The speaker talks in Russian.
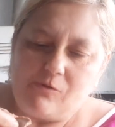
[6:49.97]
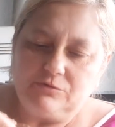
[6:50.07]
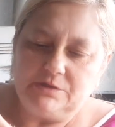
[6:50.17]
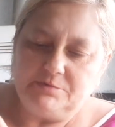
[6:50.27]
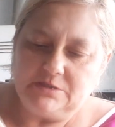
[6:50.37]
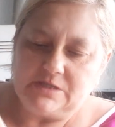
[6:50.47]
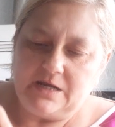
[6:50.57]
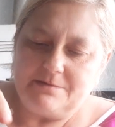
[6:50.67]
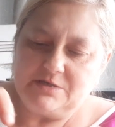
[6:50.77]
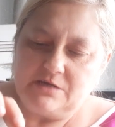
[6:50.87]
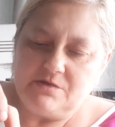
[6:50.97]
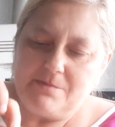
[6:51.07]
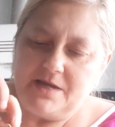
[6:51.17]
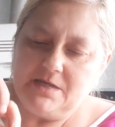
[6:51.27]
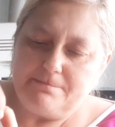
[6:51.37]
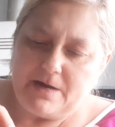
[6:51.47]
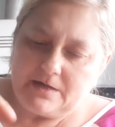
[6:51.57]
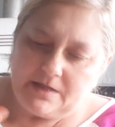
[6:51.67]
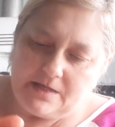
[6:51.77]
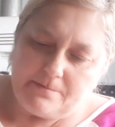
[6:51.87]
Уже перестали обращать внимание,
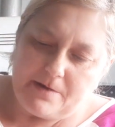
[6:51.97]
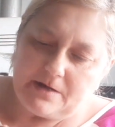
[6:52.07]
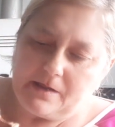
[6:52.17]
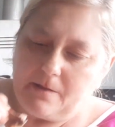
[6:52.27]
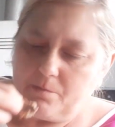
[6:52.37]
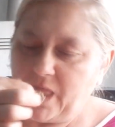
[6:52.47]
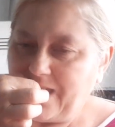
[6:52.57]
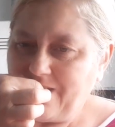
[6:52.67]
парные, непарные.